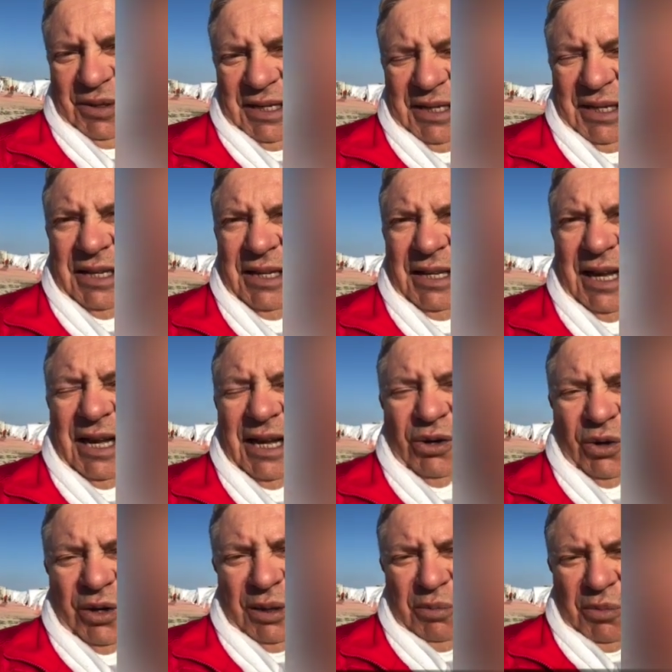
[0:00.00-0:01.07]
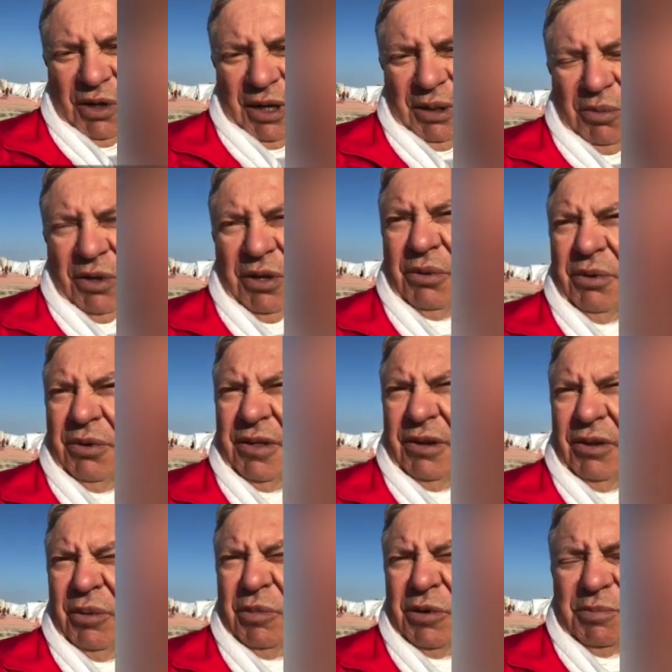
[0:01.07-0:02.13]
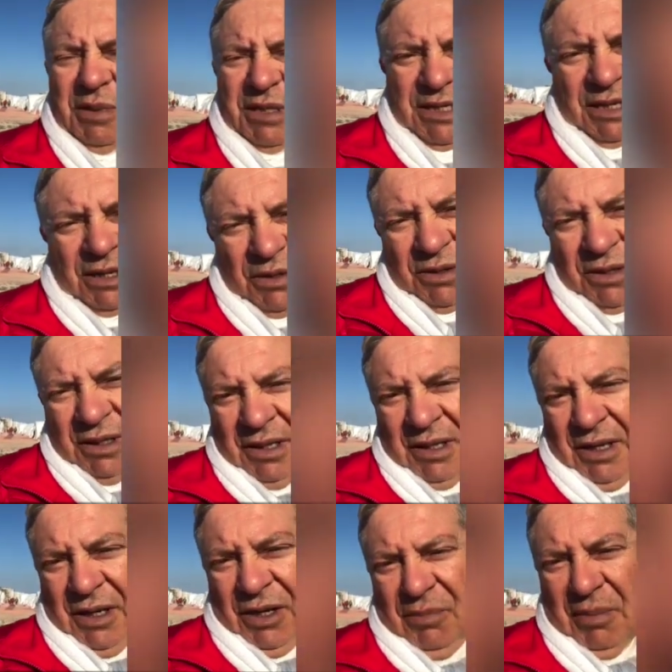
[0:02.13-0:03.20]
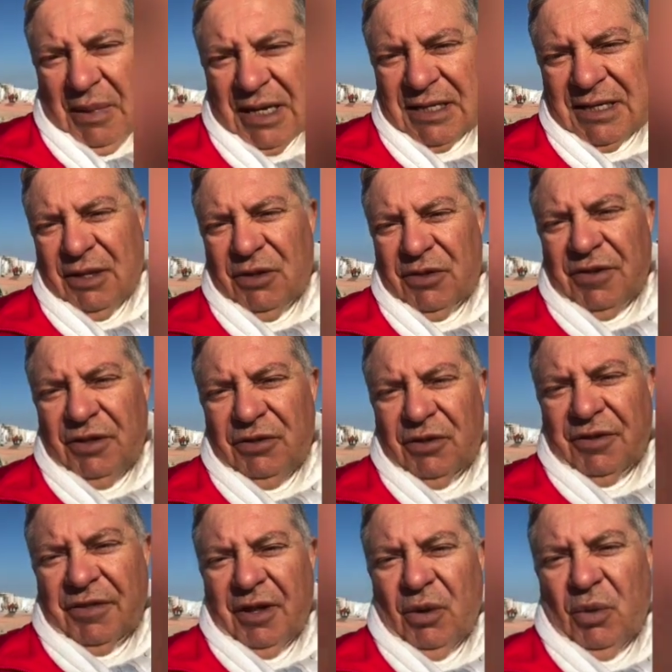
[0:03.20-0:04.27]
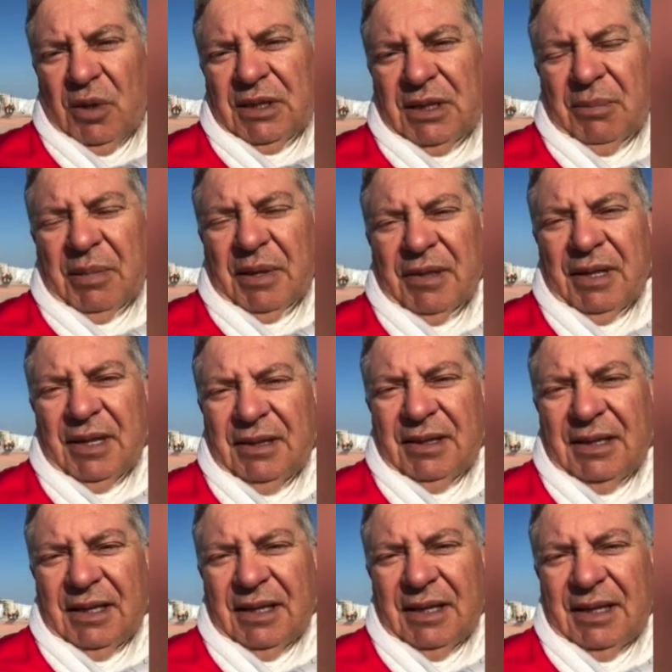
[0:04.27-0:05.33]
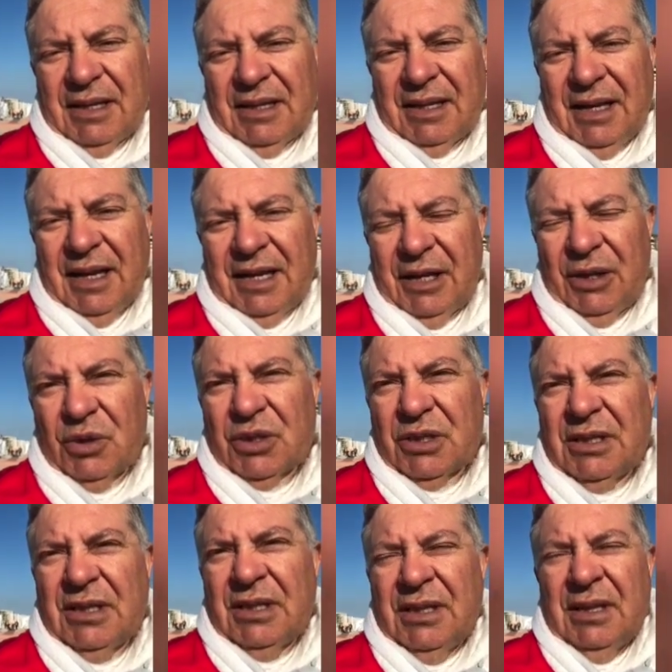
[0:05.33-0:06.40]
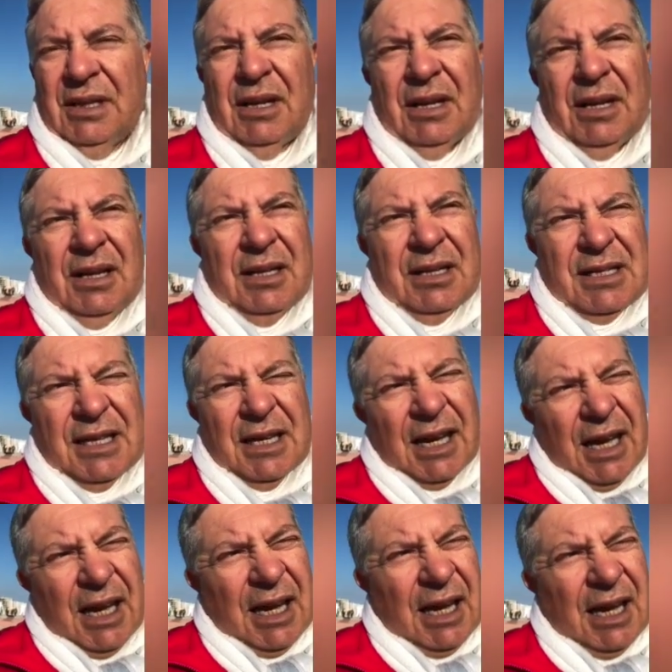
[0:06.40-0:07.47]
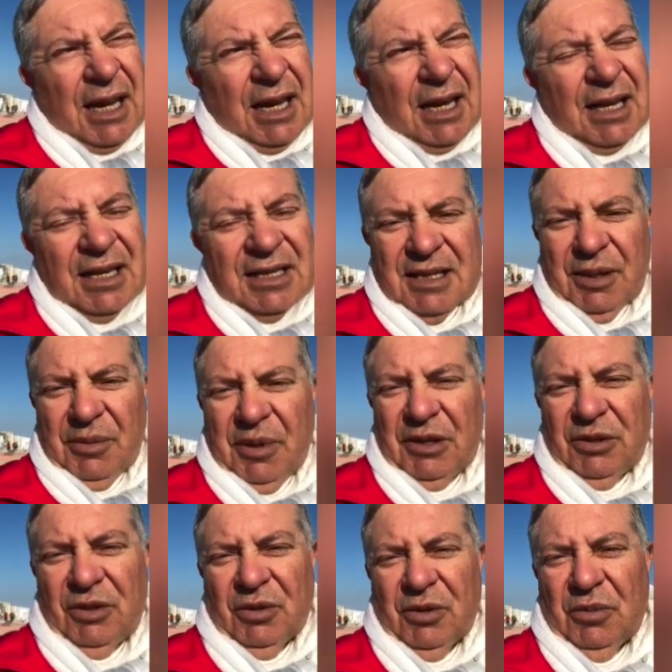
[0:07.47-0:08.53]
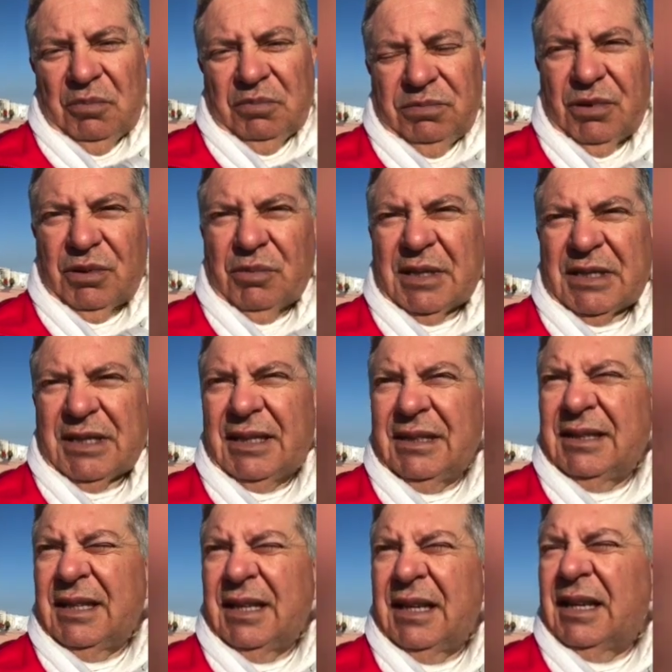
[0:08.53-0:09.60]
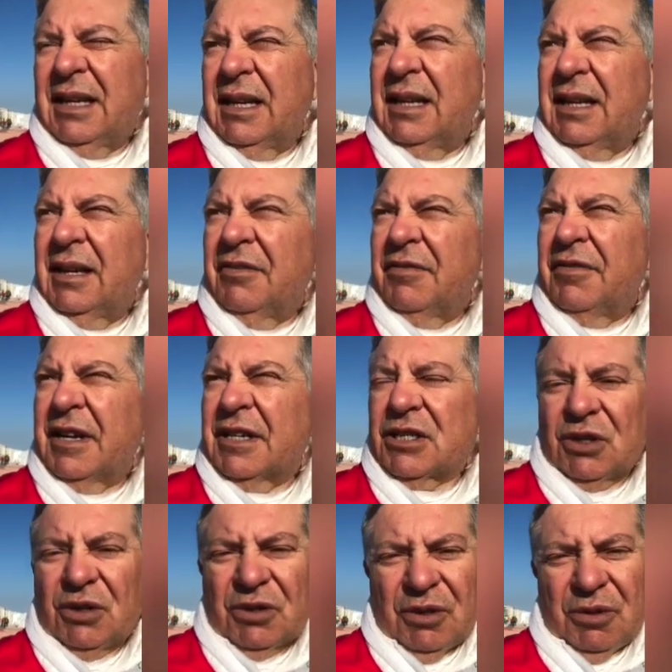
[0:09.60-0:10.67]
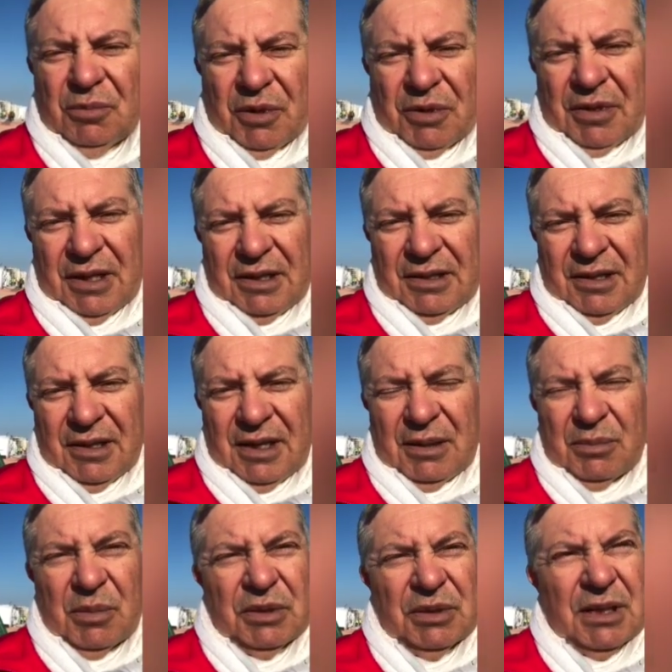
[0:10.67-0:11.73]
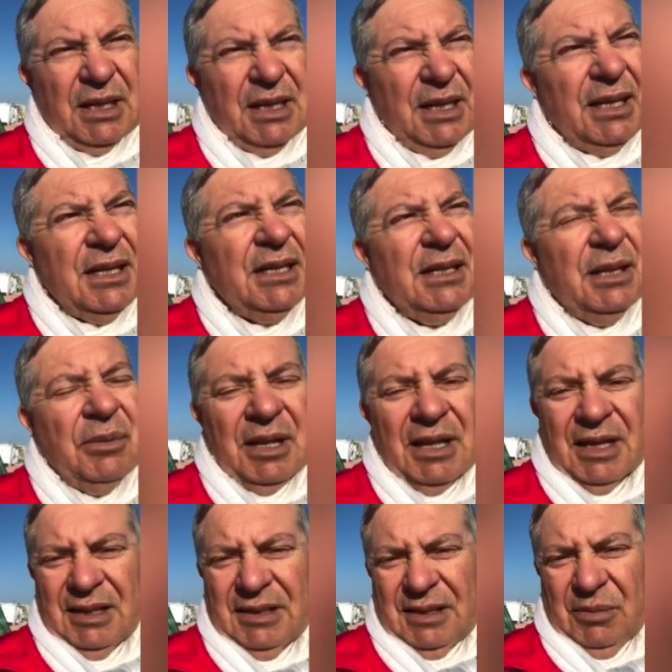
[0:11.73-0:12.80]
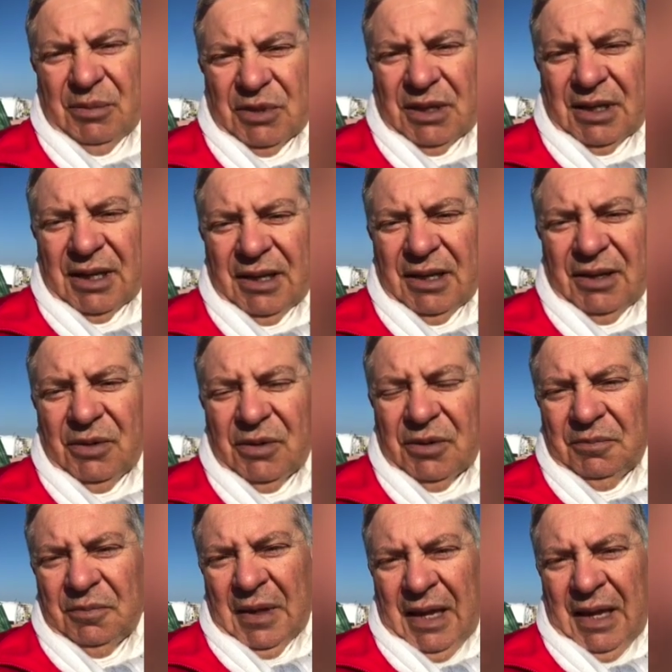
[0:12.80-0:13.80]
Ayer ya cogimos ritmo de crucero y hemos pasado más de 250 pacientes diarios. Sigue este viento pues bastante fresco, ¿no? procedente de las montañas nevadas que tenemos alrededor.